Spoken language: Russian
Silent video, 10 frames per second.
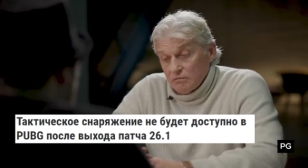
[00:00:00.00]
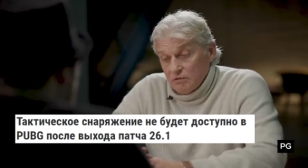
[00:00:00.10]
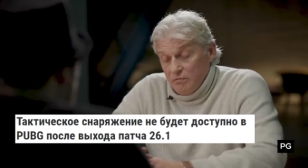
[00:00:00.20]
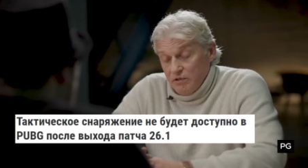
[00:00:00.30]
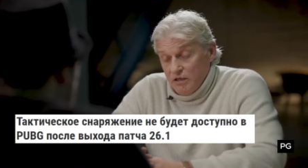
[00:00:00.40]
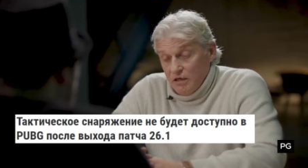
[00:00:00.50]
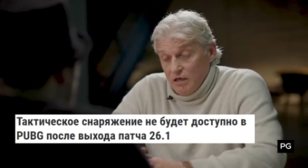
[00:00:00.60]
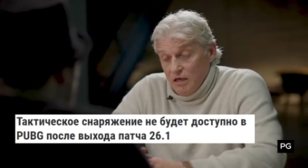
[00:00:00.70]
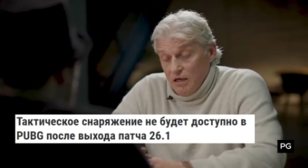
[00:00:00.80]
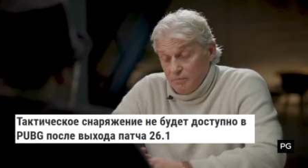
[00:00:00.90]
для
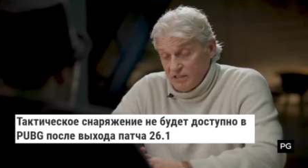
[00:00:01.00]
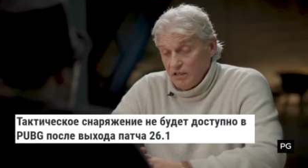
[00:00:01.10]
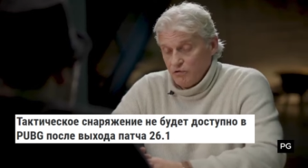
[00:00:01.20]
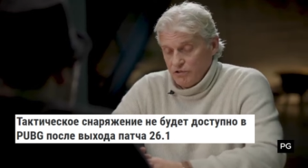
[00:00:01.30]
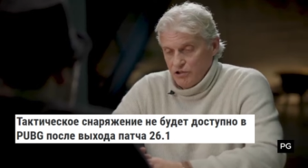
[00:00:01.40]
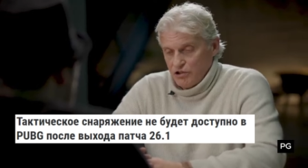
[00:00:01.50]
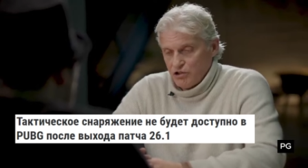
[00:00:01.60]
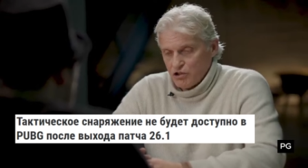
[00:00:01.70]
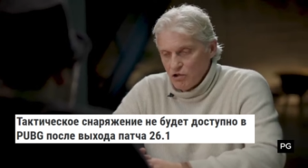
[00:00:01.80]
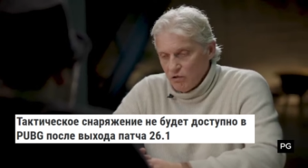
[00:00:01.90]
меня
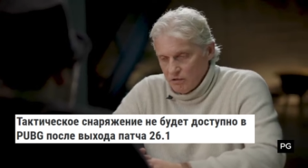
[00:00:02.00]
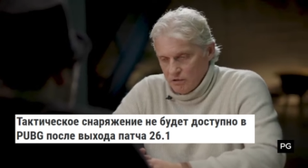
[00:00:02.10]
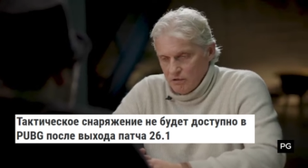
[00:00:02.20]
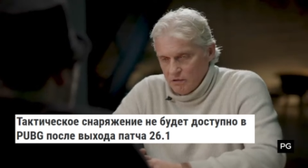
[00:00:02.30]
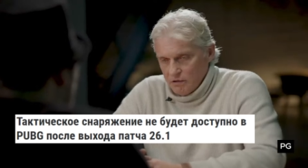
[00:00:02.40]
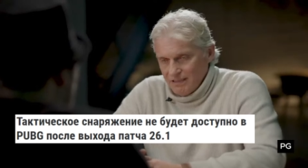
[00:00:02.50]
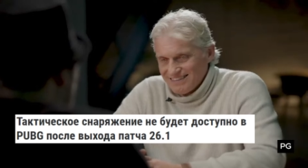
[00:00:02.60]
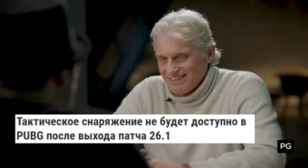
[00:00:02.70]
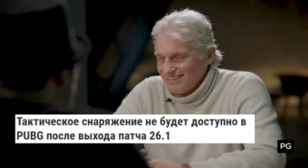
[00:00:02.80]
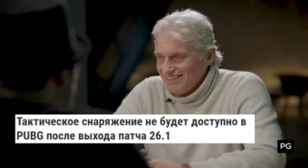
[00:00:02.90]
абсолютнейший шок. И
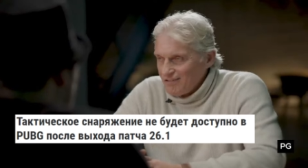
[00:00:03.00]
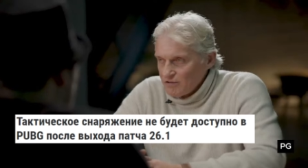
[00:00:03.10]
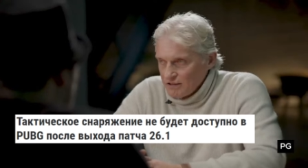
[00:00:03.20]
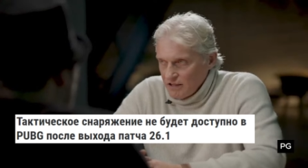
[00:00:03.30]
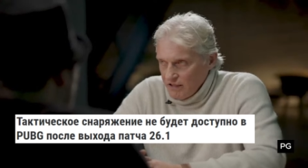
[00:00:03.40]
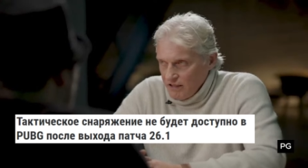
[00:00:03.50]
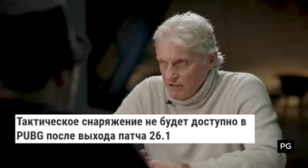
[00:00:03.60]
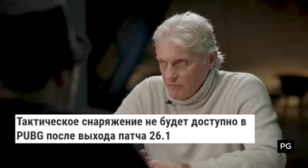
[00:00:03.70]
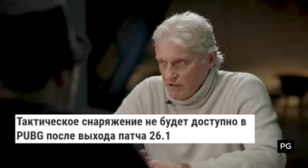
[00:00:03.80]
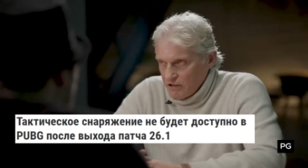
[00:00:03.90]
это главная
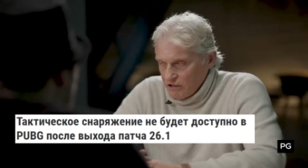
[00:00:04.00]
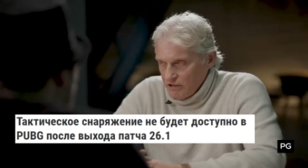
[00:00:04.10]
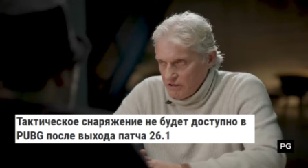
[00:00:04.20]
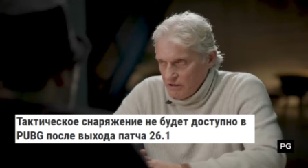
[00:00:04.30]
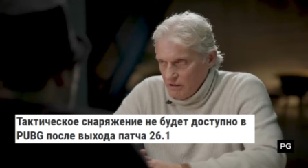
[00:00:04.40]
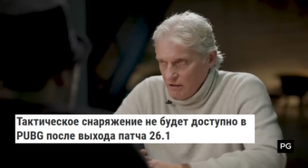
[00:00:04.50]
трагедия моей жизни.